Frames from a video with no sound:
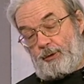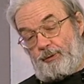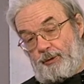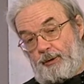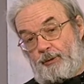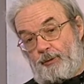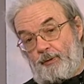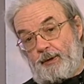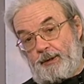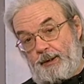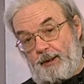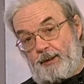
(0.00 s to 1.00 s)
что все это у
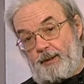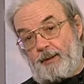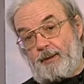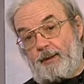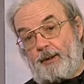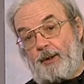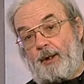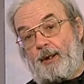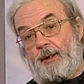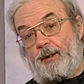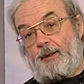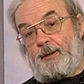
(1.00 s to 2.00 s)
вас есть.
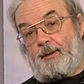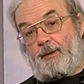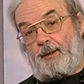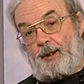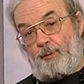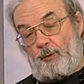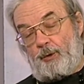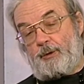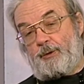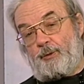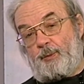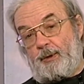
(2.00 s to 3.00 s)
И дай бог,
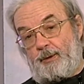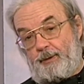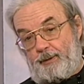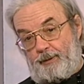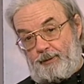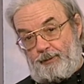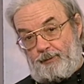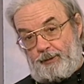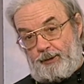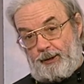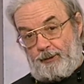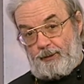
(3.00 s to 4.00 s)
чтобы э,
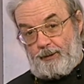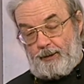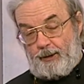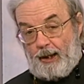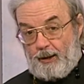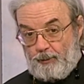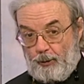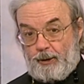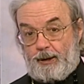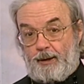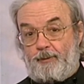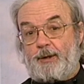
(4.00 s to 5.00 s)
вот такая
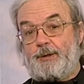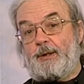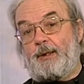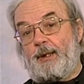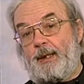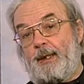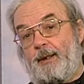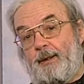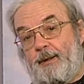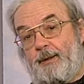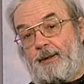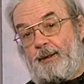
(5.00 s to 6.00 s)
гармония вашей
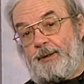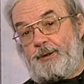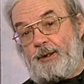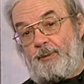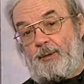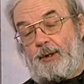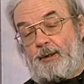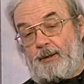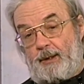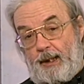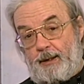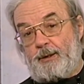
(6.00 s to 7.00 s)
э, семьи,
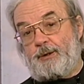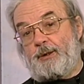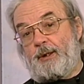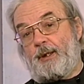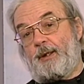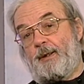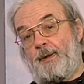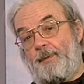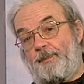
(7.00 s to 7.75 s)
радостная,